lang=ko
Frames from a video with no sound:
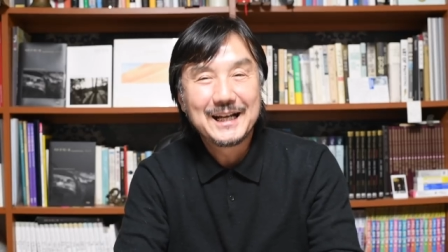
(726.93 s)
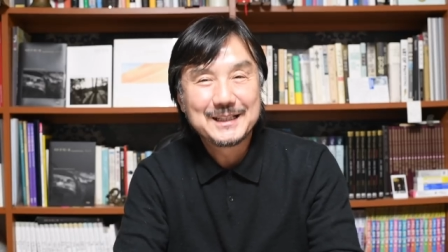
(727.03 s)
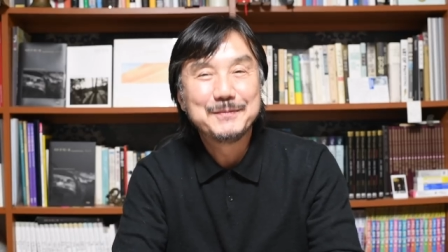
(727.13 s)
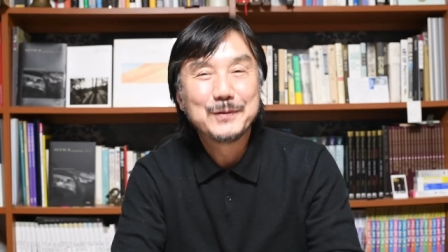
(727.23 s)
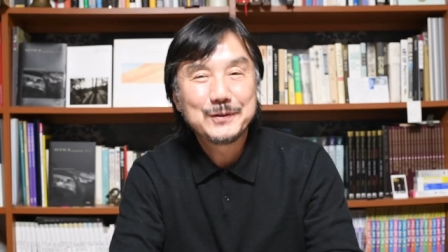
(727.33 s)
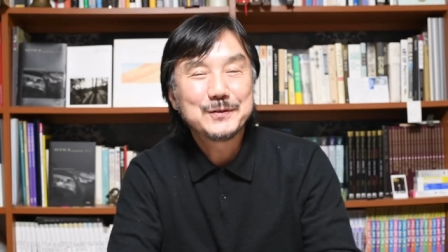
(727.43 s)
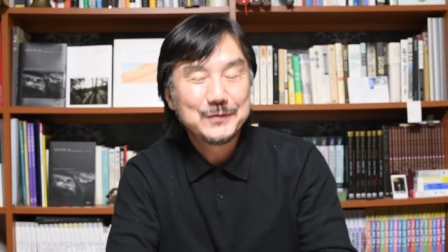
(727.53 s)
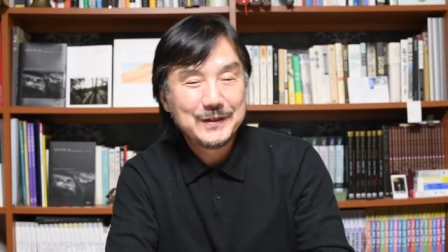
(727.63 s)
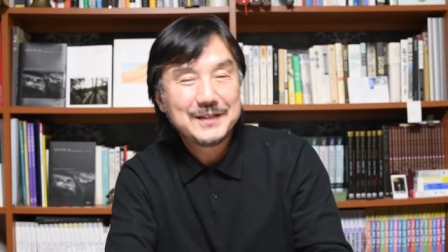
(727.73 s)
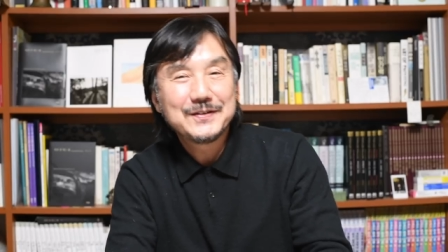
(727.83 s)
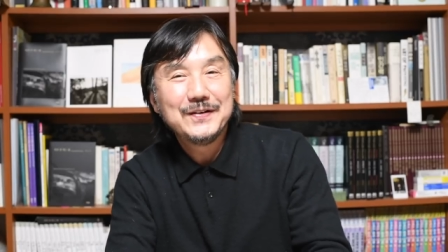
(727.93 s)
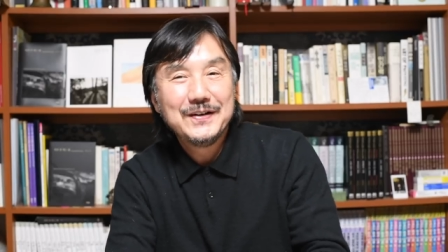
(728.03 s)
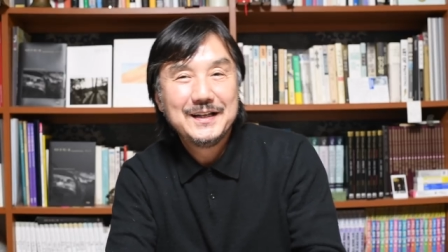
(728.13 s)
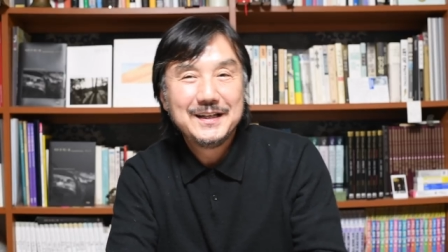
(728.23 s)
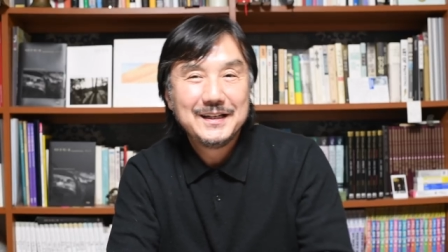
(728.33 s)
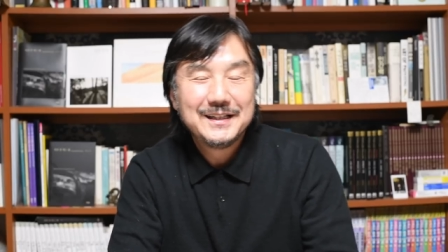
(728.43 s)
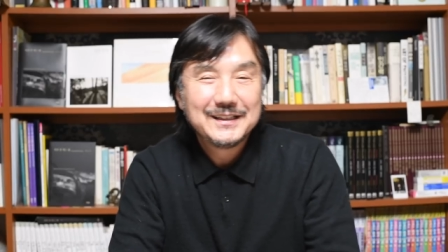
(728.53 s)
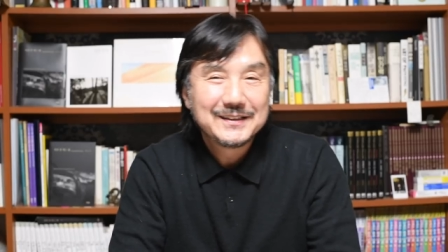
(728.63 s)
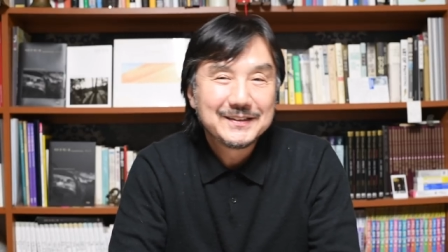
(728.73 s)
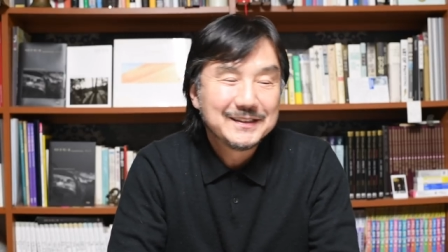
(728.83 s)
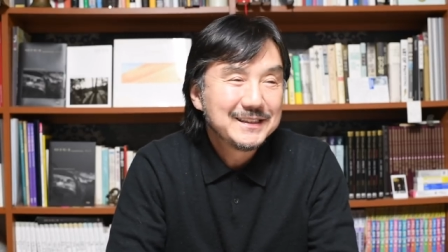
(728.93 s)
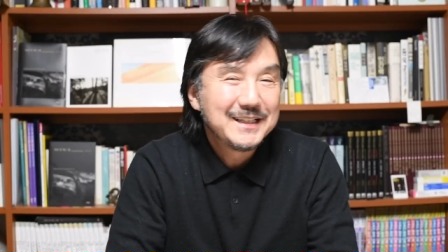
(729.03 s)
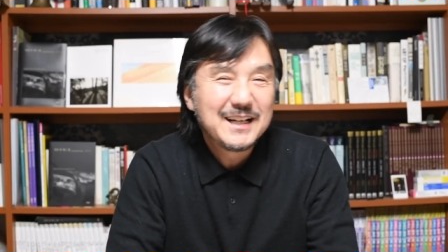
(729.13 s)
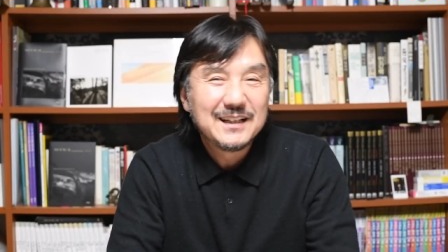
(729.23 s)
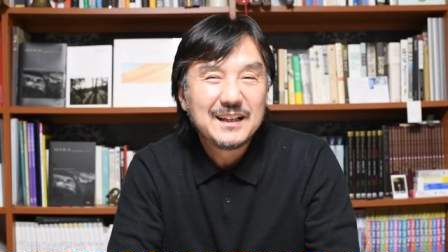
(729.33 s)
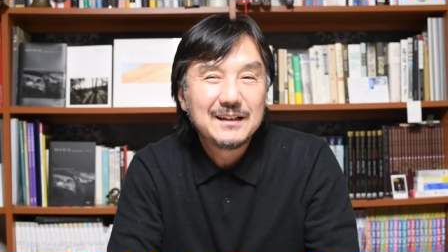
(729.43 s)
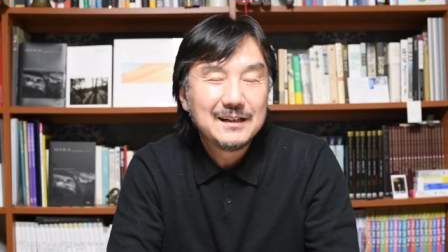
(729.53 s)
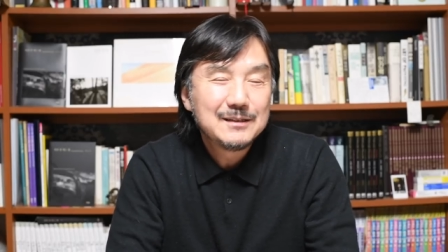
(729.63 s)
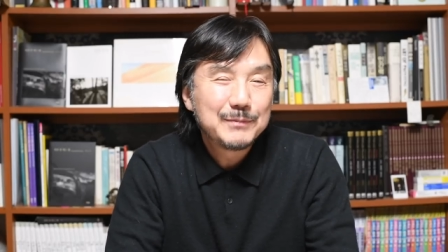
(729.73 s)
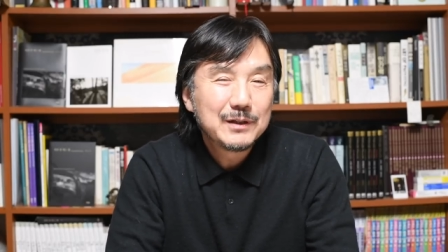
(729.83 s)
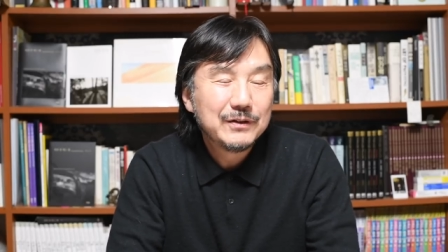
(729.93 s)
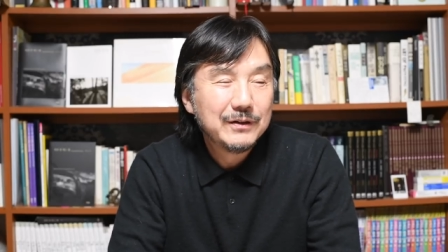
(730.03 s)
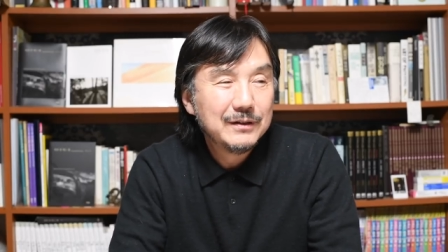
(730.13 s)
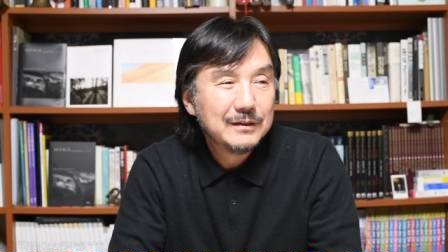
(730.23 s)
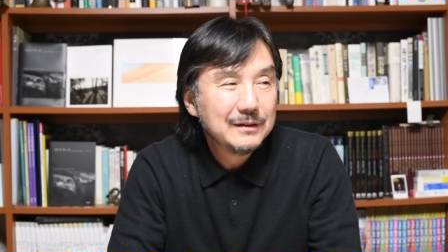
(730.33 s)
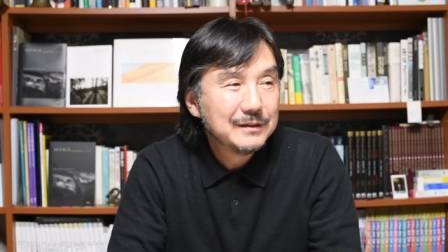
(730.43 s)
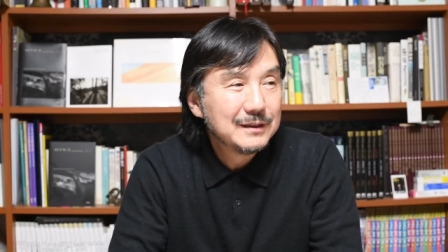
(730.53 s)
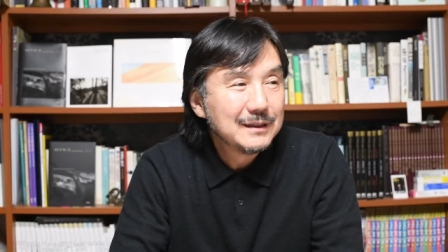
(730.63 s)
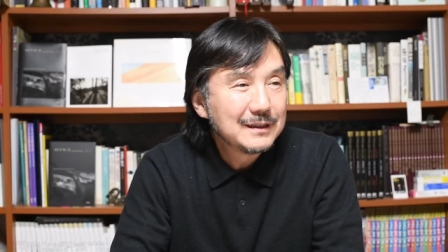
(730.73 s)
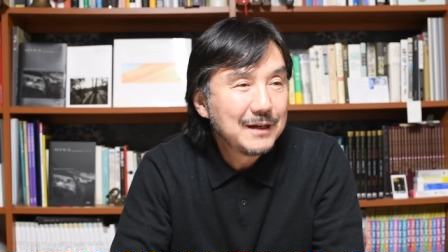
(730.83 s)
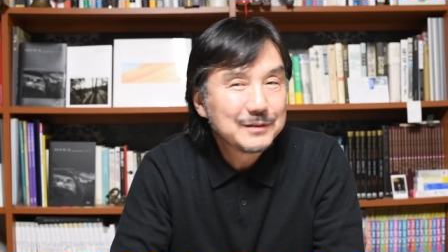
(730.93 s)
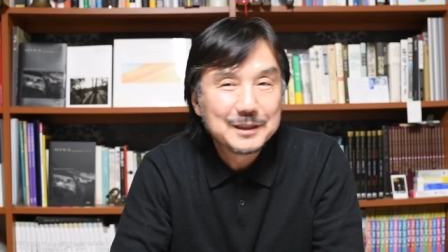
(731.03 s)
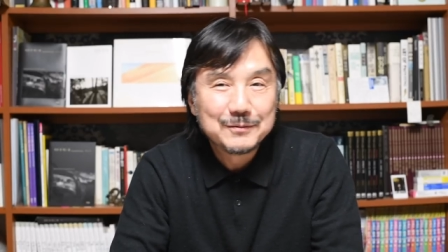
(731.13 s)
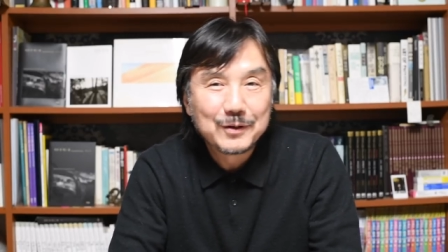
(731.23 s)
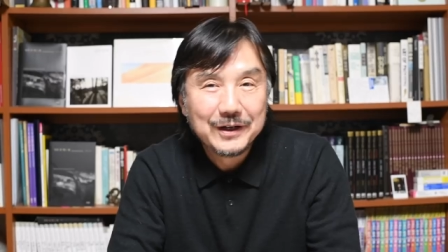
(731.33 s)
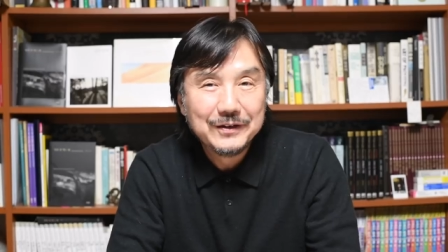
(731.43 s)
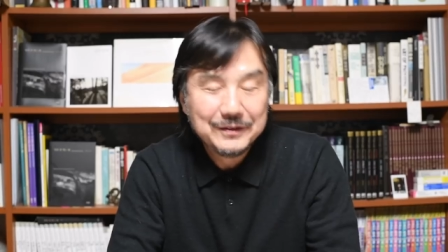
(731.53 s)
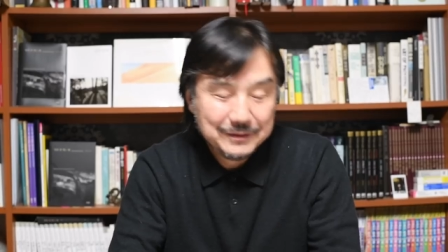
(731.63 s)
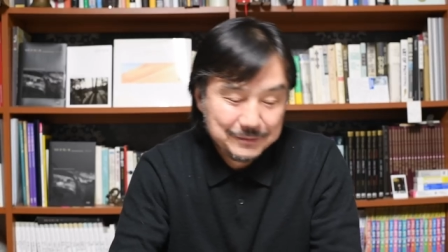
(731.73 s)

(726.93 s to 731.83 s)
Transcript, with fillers: 같이 배우는 게 중요하죠. 희한한 댓글 달지 말고. 다음 사진 볼까요?